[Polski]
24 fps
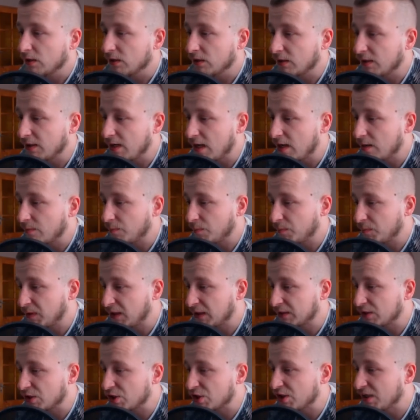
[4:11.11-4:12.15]
Gra
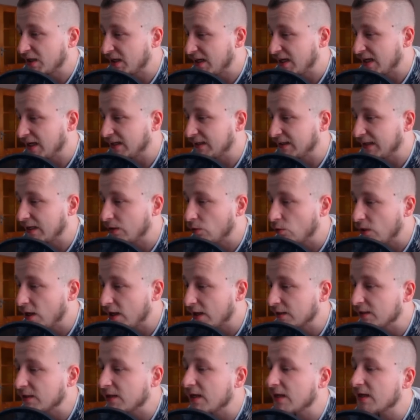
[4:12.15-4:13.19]
praktycznie
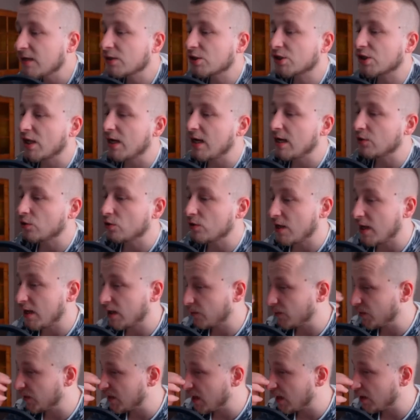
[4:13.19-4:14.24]
regularnie. Szkieleton
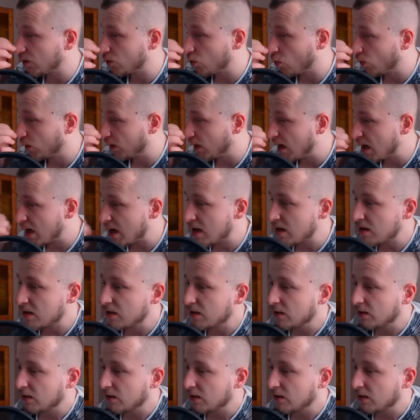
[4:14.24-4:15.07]
armii na Hoga.